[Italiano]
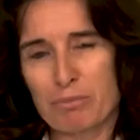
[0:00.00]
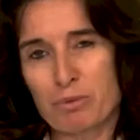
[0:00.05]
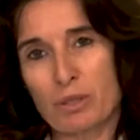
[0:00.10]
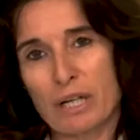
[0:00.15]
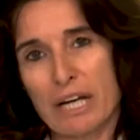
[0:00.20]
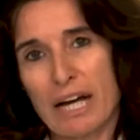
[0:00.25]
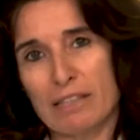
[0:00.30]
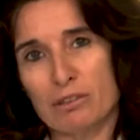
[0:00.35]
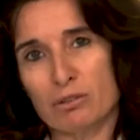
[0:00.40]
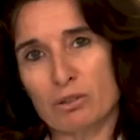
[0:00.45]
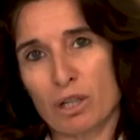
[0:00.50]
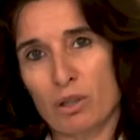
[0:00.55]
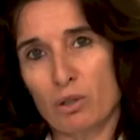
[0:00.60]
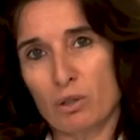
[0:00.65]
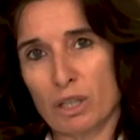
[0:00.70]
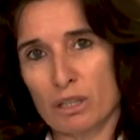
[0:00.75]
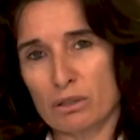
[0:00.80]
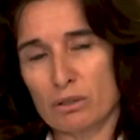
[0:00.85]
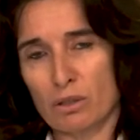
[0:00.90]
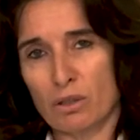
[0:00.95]
più che altro
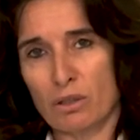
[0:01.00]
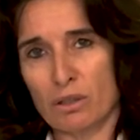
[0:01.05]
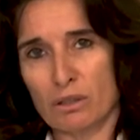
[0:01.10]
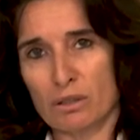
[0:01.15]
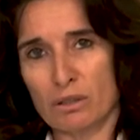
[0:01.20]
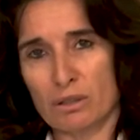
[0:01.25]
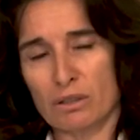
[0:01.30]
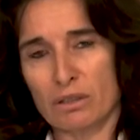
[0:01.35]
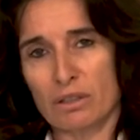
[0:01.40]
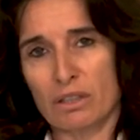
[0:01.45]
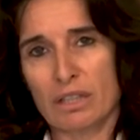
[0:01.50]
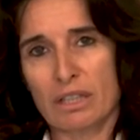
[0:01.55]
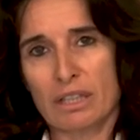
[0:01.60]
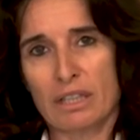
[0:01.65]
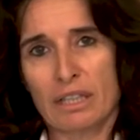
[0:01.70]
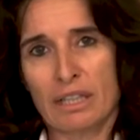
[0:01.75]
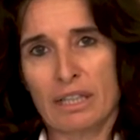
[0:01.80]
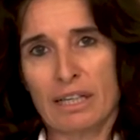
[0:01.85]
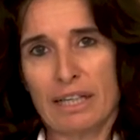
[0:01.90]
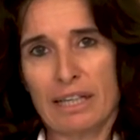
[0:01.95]
all'oratorio
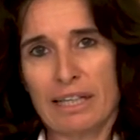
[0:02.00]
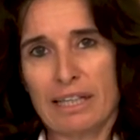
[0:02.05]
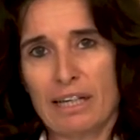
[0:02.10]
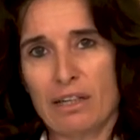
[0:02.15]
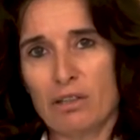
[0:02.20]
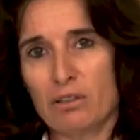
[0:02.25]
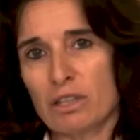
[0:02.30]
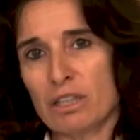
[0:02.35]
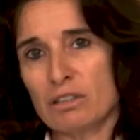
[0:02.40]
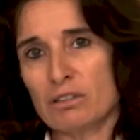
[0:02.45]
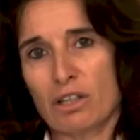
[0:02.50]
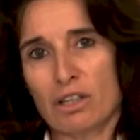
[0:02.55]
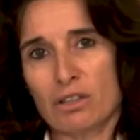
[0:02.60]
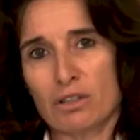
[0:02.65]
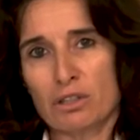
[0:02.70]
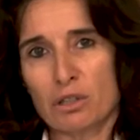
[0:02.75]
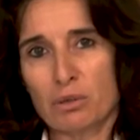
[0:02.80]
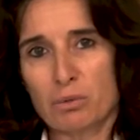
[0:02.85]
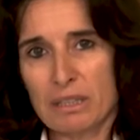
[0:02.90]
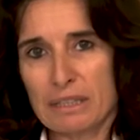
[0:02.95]
e
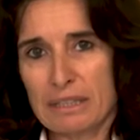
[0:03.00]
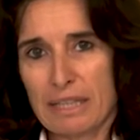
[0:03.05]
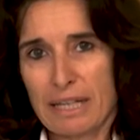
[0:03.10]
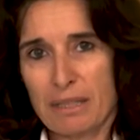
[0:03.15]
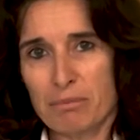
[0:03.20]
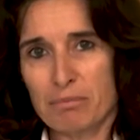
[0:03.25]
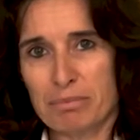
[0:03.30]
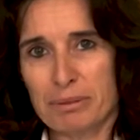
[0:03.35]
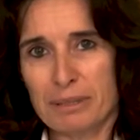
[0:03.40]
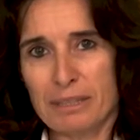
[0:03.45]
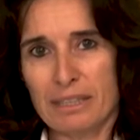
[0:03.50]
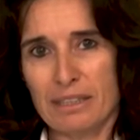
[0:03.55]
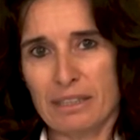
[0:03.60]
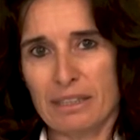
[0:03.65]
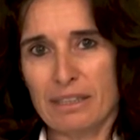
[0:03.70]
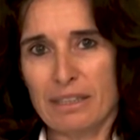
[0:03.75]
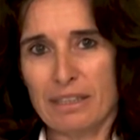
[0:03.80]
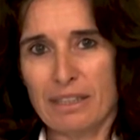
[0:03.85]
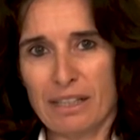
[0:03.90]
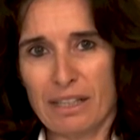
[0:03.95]
all'oratorio di quei
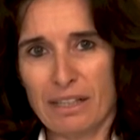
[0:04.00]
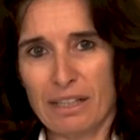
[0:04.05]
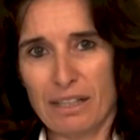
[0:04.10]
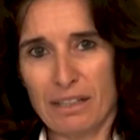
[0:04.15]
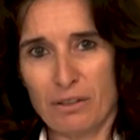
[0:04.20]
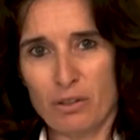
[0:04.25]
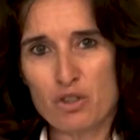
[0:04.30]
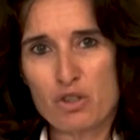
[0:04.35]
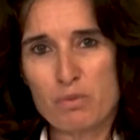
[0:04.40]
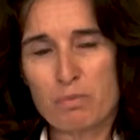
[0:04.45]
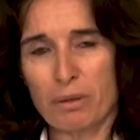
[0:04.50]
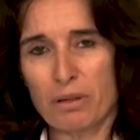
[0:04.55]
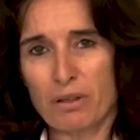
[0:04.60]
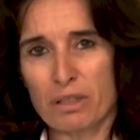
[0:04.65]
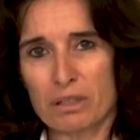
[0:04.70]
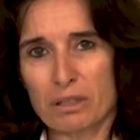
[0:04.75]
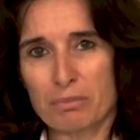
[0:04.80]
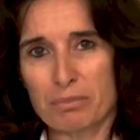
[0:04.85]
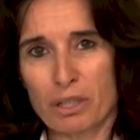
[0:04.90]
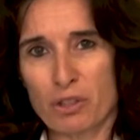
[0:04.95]
tempi il, lo
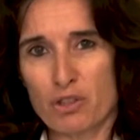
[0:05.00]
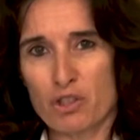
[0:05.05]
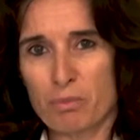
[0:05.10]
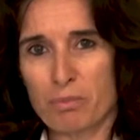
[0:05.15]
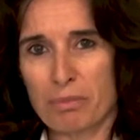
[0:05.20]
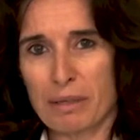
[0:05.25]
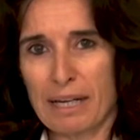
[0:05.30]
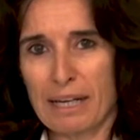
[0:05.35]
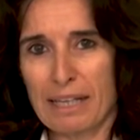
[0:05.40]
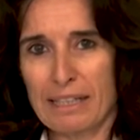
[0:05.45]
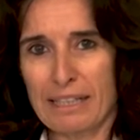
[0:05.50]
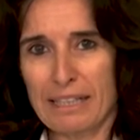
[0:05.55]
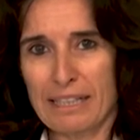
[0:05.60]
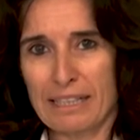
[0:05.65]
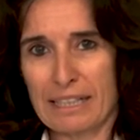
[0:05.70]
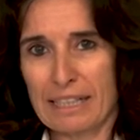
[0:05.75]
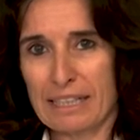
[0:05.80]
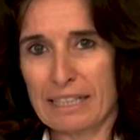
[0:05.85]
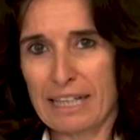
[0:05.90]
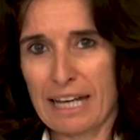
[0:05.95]
sport principale
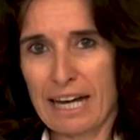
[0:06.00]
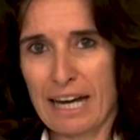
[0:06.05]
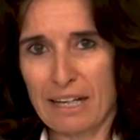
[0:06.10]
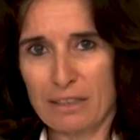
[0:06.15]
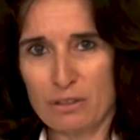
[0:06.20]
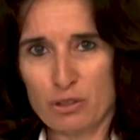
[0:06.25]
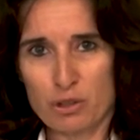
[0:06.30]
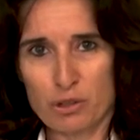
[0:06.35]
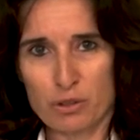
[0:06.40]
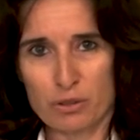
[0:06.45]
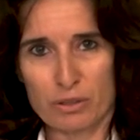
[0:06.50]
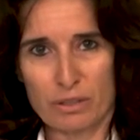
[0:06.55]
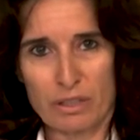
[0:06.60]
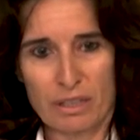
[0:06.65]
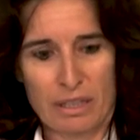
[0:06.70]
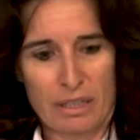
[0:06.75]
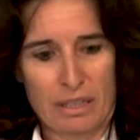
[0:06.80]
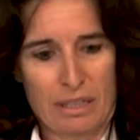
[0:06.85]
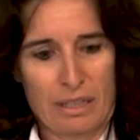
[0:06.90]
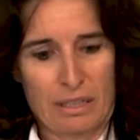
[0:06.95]
era il
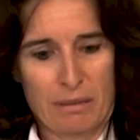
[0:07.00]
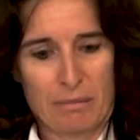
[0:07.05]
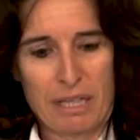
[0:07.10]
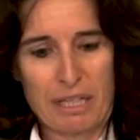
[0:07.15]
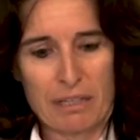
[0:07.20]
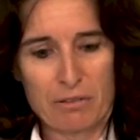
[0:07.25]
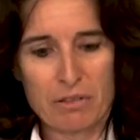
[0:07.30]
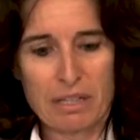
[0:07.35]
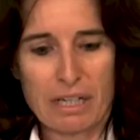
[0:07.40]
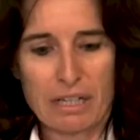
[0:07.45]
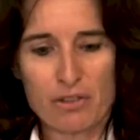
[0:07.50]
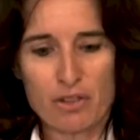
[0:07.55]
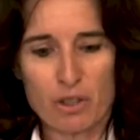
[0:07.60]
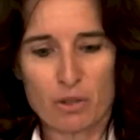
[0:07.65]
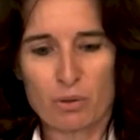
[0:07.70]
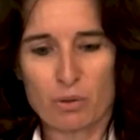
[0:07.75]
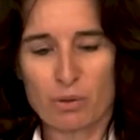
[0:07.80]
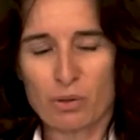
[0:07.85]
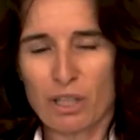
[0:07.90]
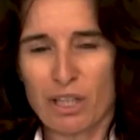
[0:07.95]
calcio ma era un
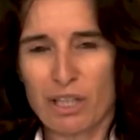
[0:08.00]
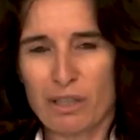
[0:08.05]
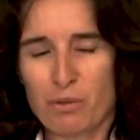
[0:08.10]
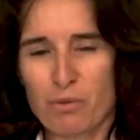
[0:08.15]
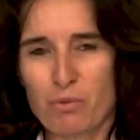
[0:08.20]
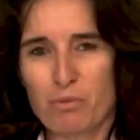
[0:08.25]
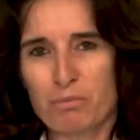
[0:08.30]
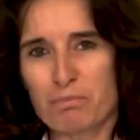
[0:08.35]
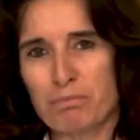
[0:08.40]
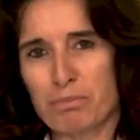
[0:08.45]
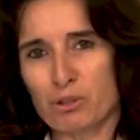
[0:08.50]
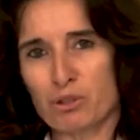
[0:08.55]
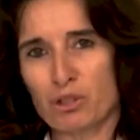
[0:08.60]
calciatore un po'